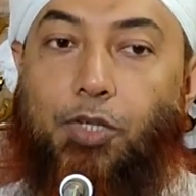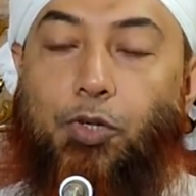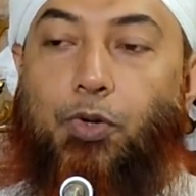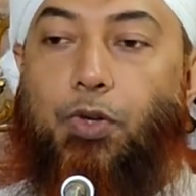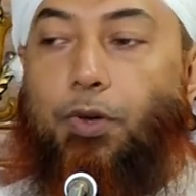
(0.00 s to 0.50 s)

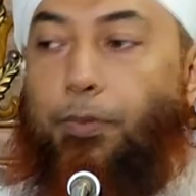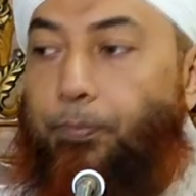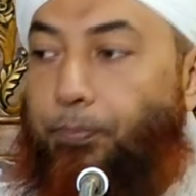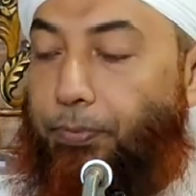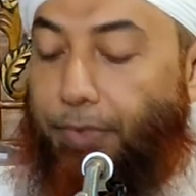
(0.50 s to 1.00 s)
এজন্য
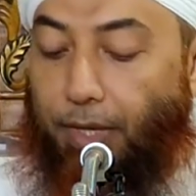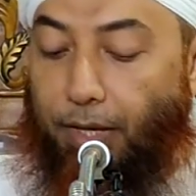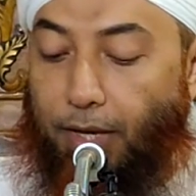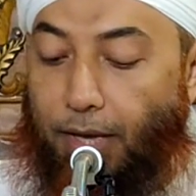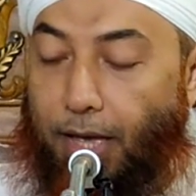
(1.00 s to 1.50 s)

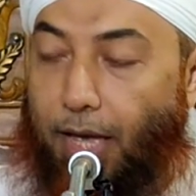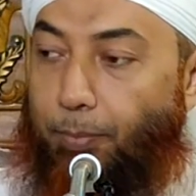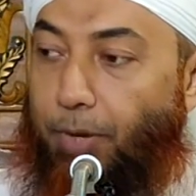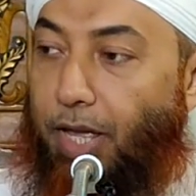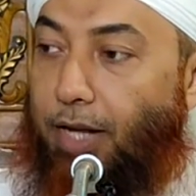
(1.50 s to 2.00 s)

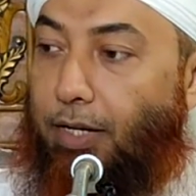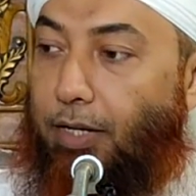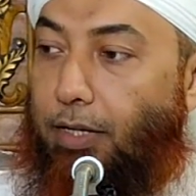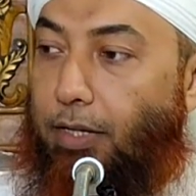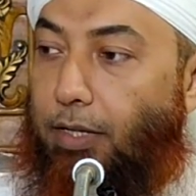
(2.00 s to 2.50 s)
আপনার
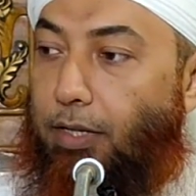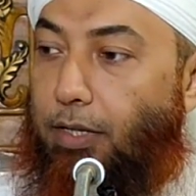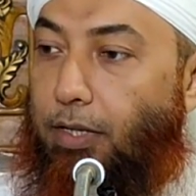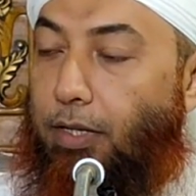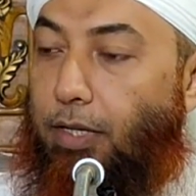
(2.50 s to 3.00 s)

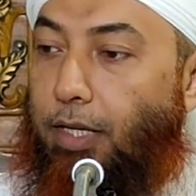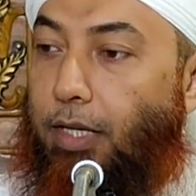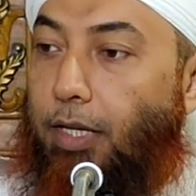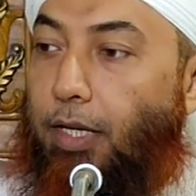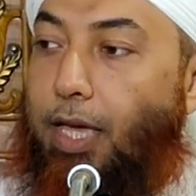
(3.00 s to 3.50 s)

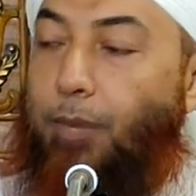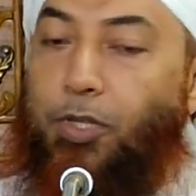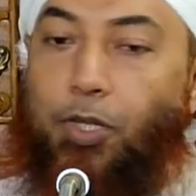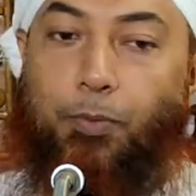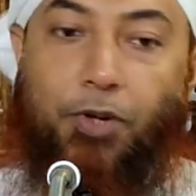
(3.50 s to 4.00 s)

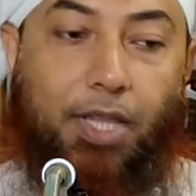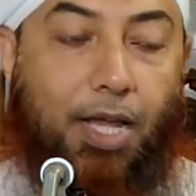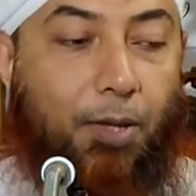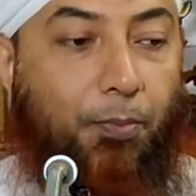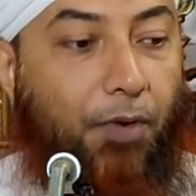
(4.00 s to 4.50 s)
কেয়ামতর
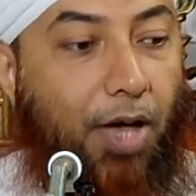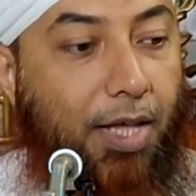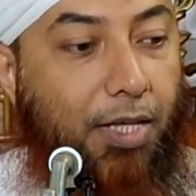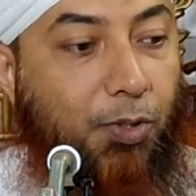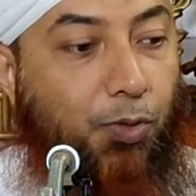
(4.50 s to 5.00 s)
ময়দানে
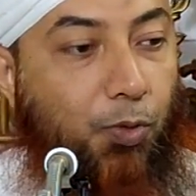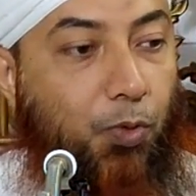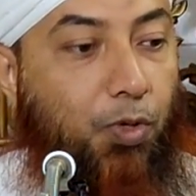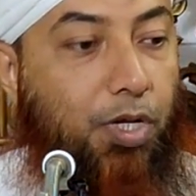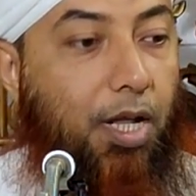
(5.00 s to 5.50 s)

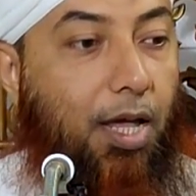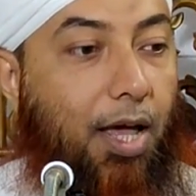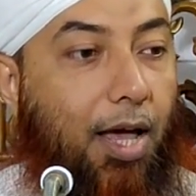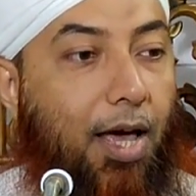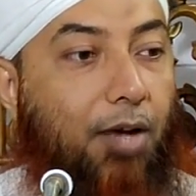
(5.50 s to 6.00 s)
ফাইজুন
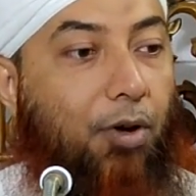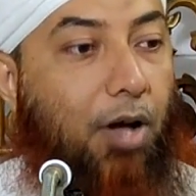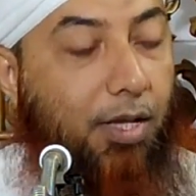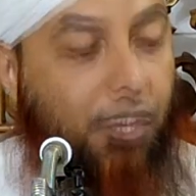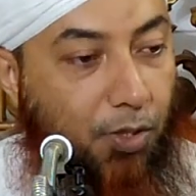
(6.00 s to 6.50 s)
আর
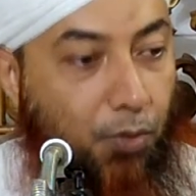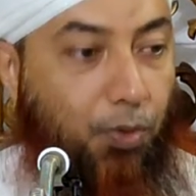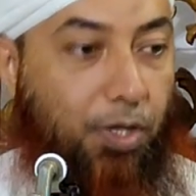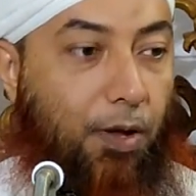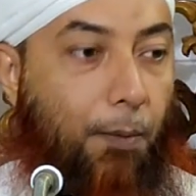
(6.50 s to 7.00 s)

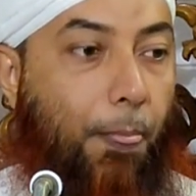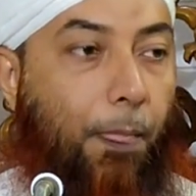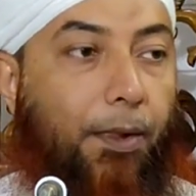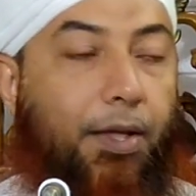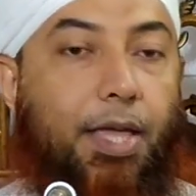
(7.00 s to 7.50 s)
খাসেরুন
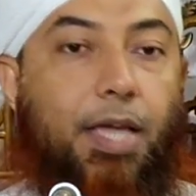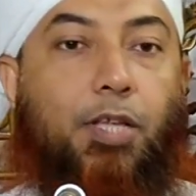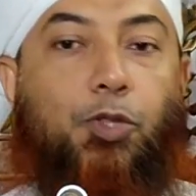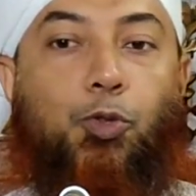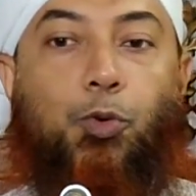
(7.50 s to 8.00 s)

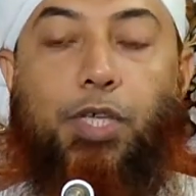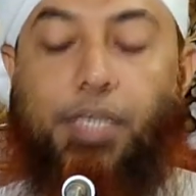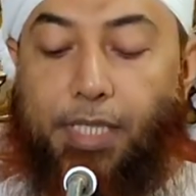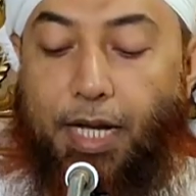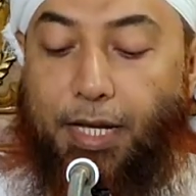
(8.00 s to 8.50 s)
এই দুই
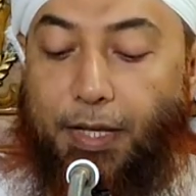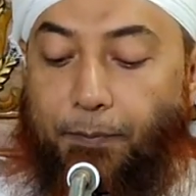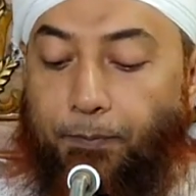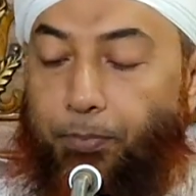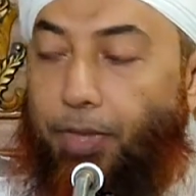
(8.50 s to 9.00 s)
শ্রেণী
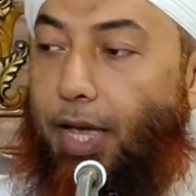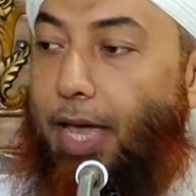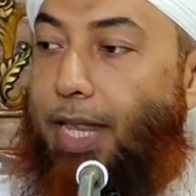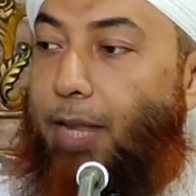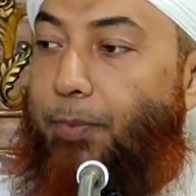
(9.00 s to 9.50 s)

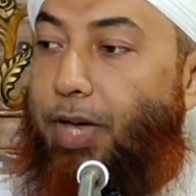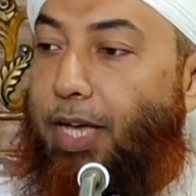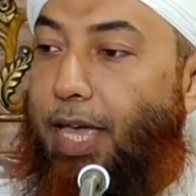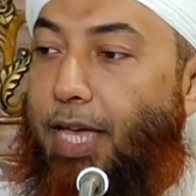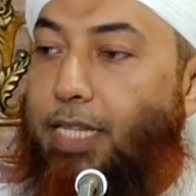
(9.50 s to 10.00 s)

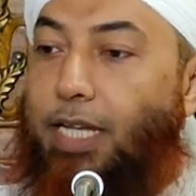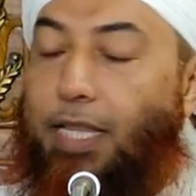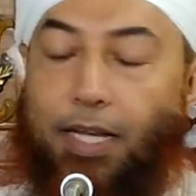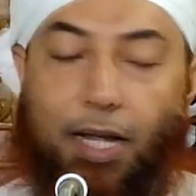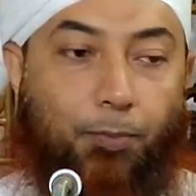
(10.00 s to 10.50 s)
আল্লাপাক
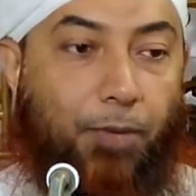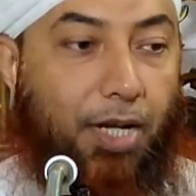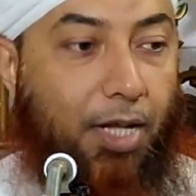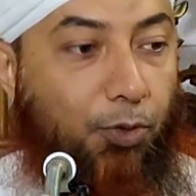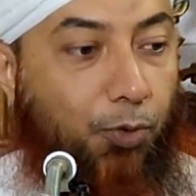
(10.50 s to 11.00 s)
একসাথে
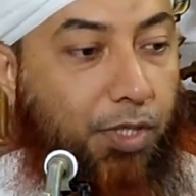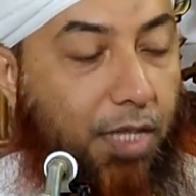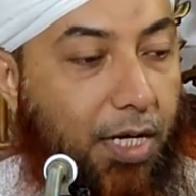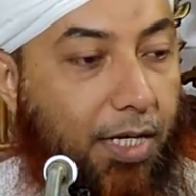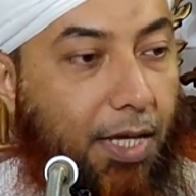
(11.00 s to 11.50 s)
রাখবেন না দুই
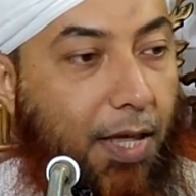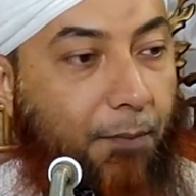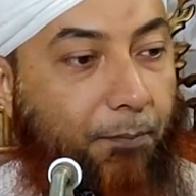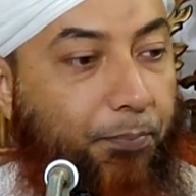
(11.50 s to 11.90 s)
শ্রেণীকে